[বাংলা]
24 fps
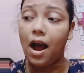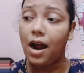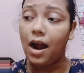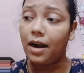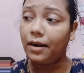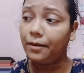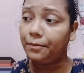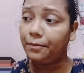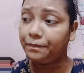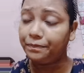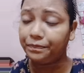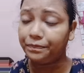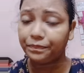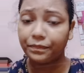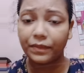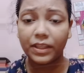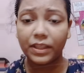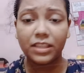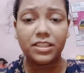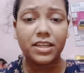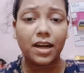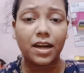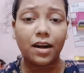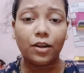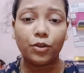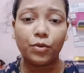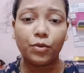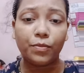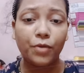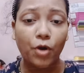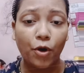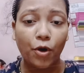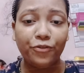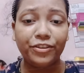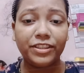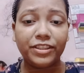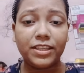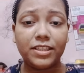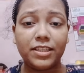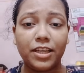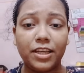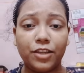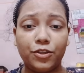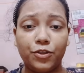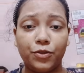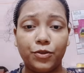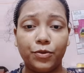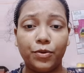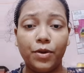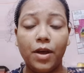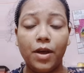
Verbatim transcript: আর যারা তোমরা অফিসে যাচ্ছ